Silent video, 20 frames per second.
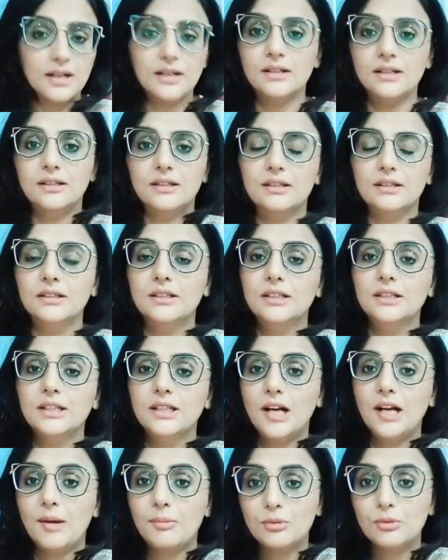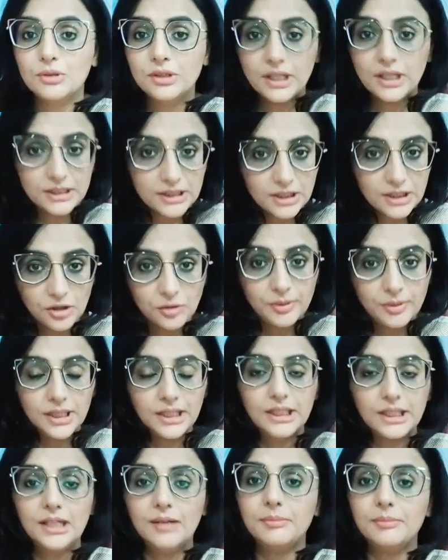आपको देखने को
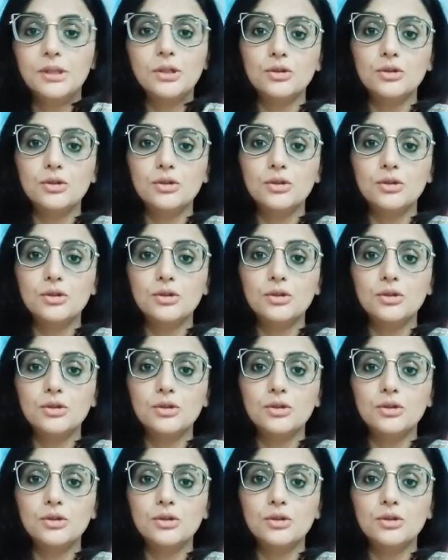मिलेंगी अभी